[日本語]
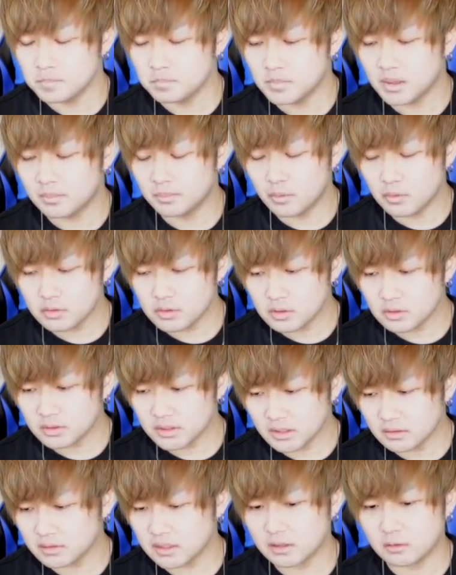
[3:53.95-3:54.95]
まあ、防御力
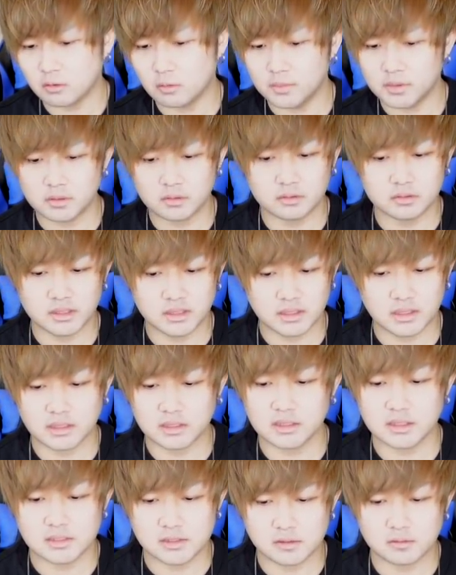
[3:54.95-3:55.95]
ダウン結構魅力的
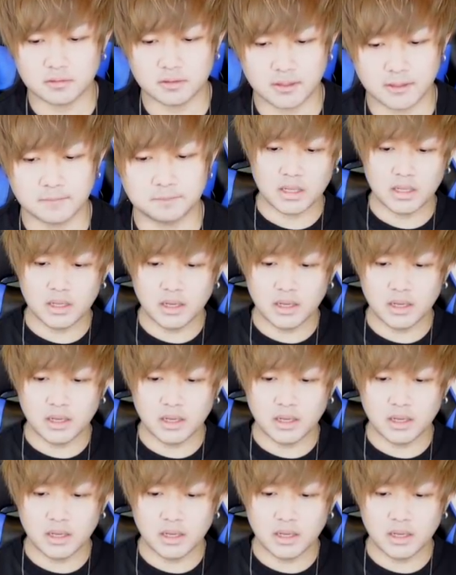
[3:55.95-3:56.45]
ですよね。